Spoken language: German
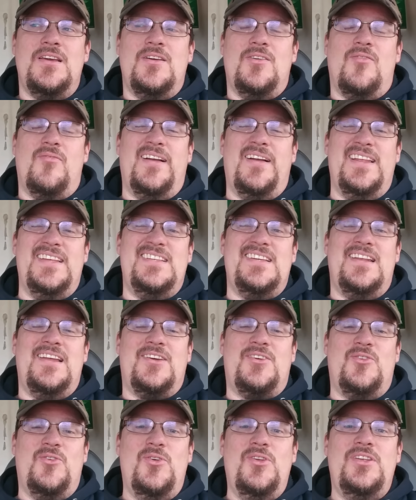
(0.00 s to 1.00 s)
Und weil ich ja der
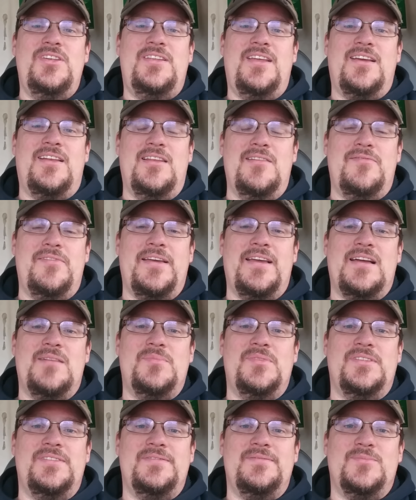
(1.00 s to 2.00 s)
König der Cliffhanger
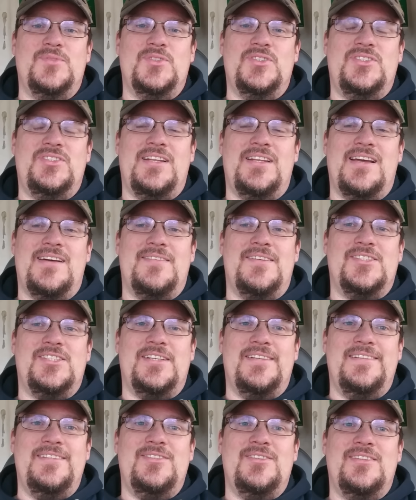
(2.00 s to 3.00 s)
bin, müsste da
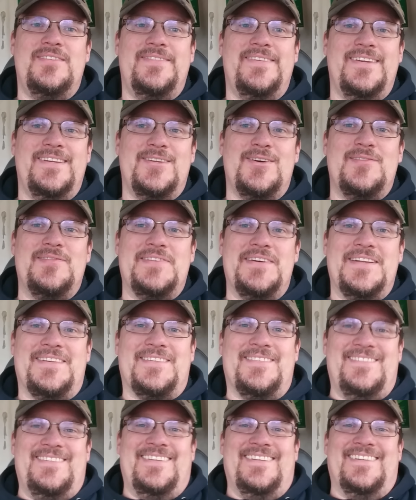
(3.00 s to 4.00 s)
wahrscheinlich noch eine Weile drauf warten.